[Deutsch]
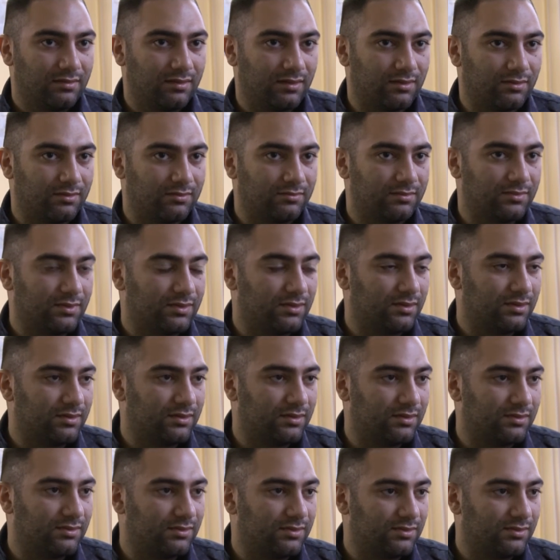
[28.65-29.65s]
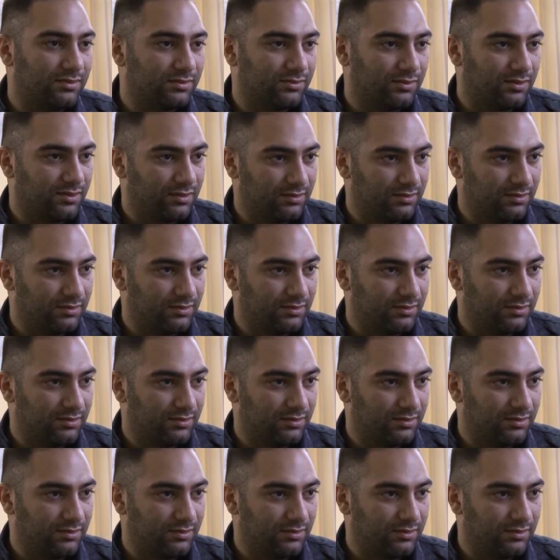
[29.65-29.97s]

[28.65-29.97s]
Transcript: Darum äh, im